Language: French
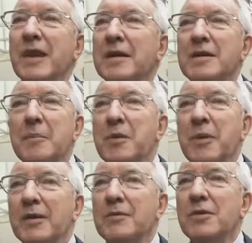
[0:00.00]
et la
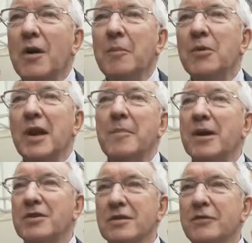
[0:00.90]
plupart du temps, bon, la
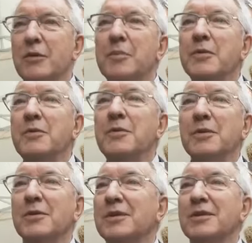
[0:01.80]
marche, ils n'en font plus,
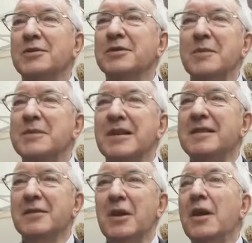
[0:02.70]
euh, des choses comme ça.
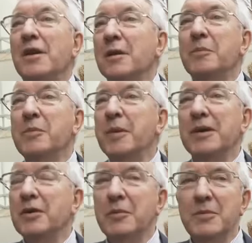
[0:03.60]
Dans la plupart
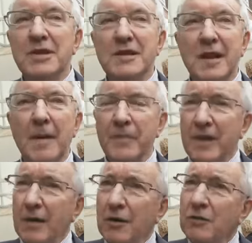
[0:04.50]
des communes, c'est ça.
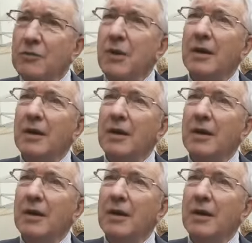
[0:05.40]
Alors nous, nous